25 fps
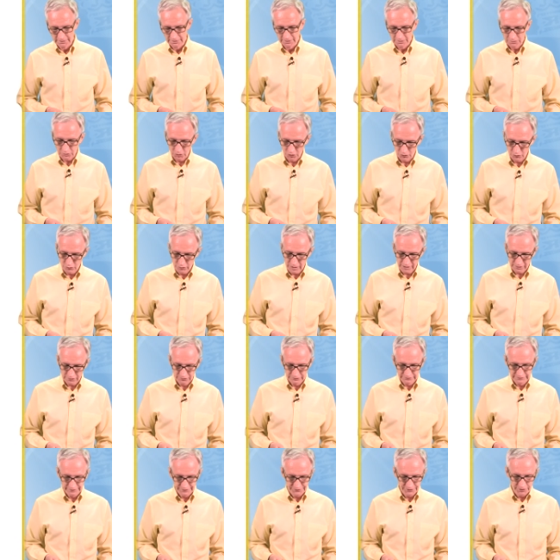con una
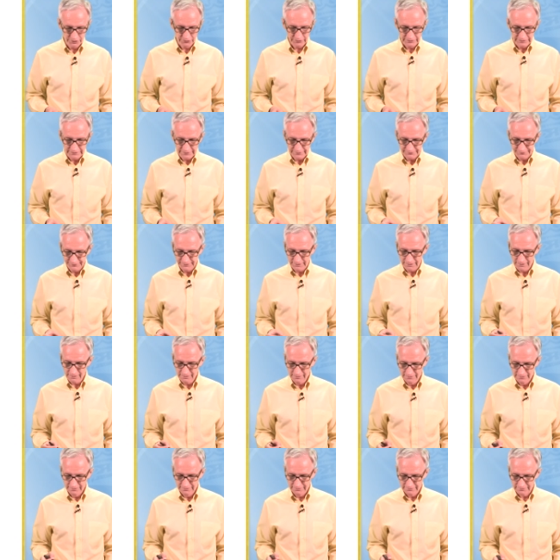condición inicial
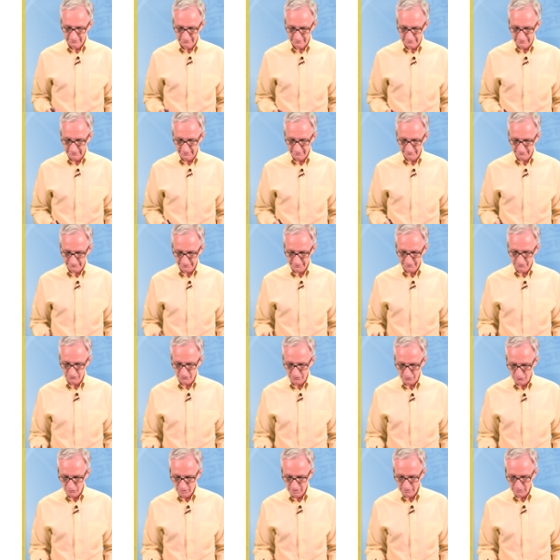y de 0
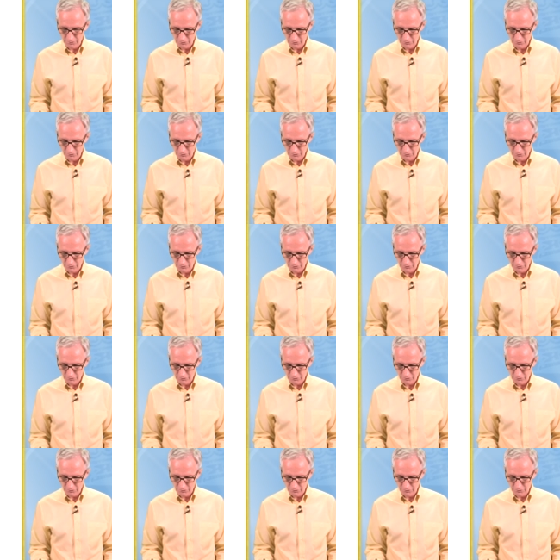igual